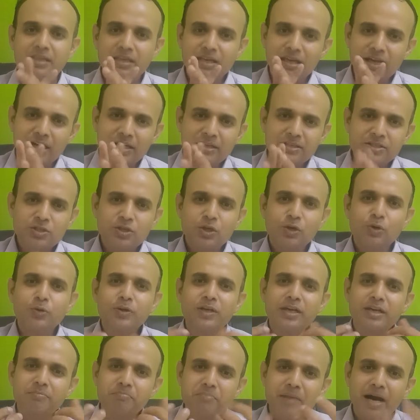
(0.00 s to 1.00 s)
है चलो
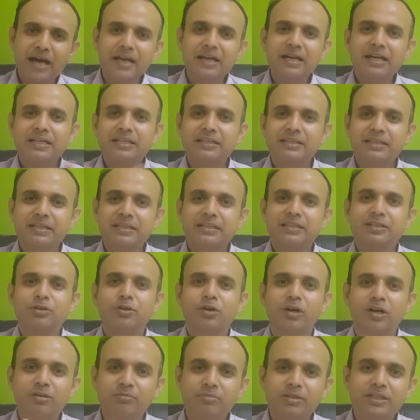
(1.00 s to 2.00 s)
ये मान लेते हैं कि
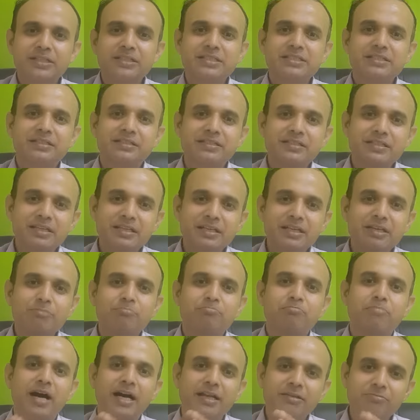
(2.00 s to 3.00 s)
गॉल ब्लडर सर्जरी के
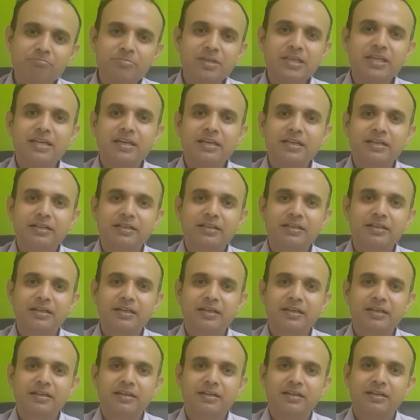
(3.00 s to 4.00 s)
बाद में ये करना
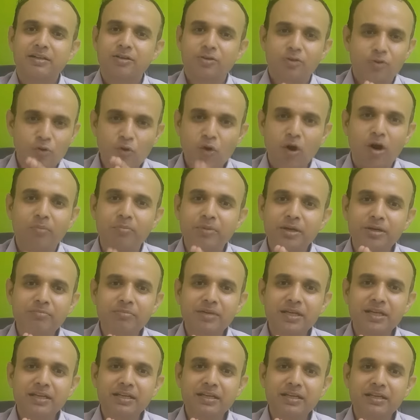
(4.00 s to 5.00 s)
है नो कॉमन
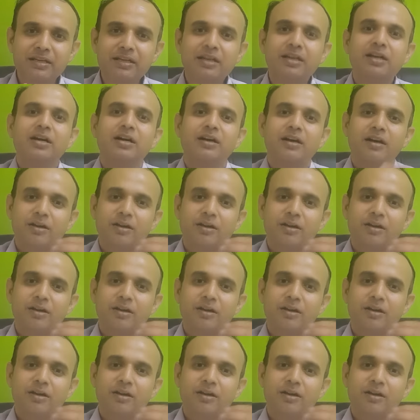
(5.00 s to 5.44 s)
में ये नहीं